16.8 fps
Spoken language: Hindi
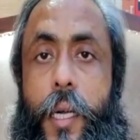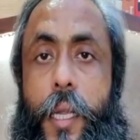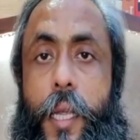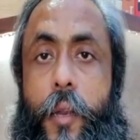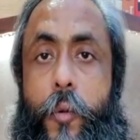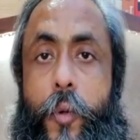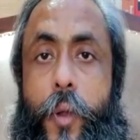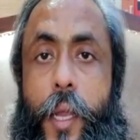हार्ट
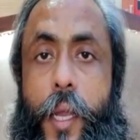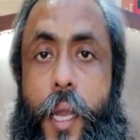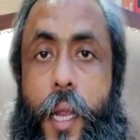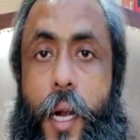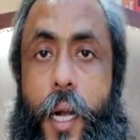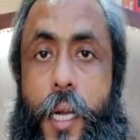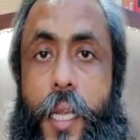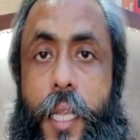के रोगी की
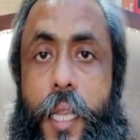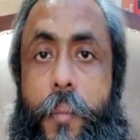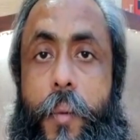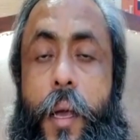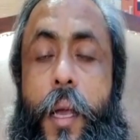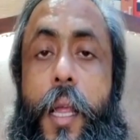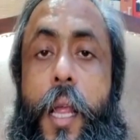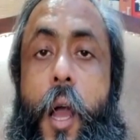हार्ट की
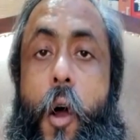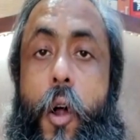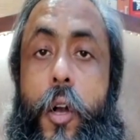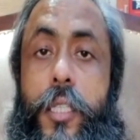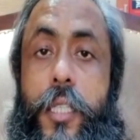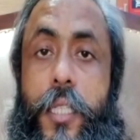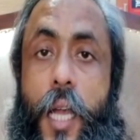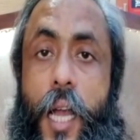दवा
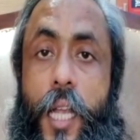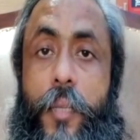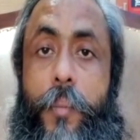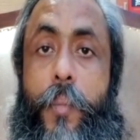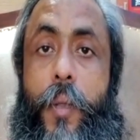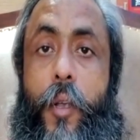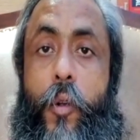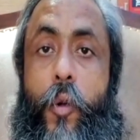और
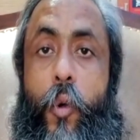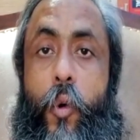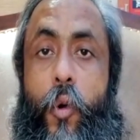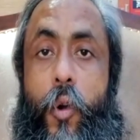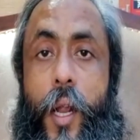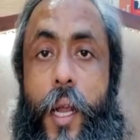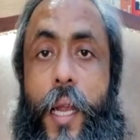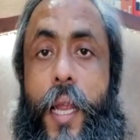साथ में
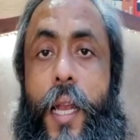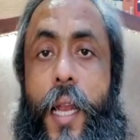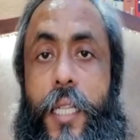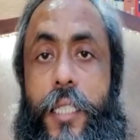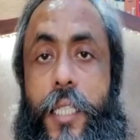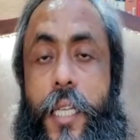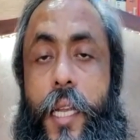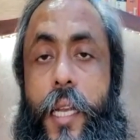कोरोना के
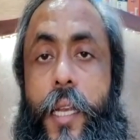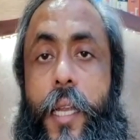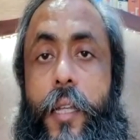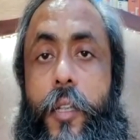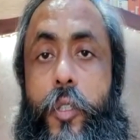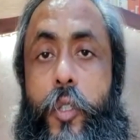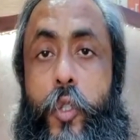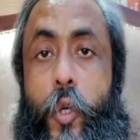इलाज के
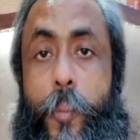लिए